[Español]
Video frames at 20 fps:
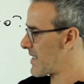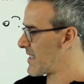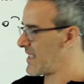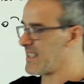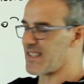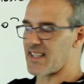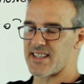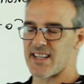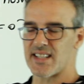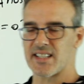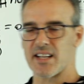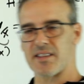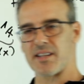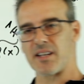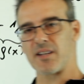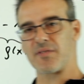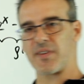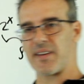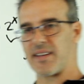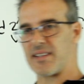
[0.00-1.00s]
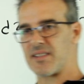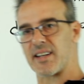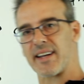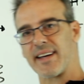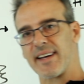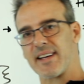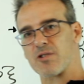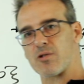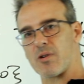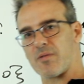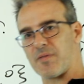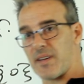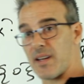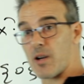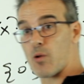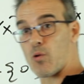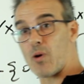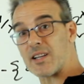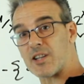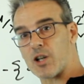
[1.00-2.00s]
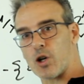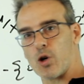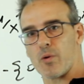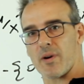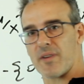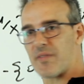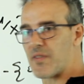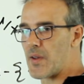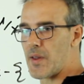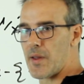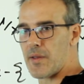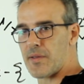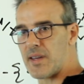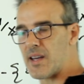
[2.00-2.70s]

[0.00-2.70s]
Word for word: y si intentáis hacer f de 3 o f de 4 o f de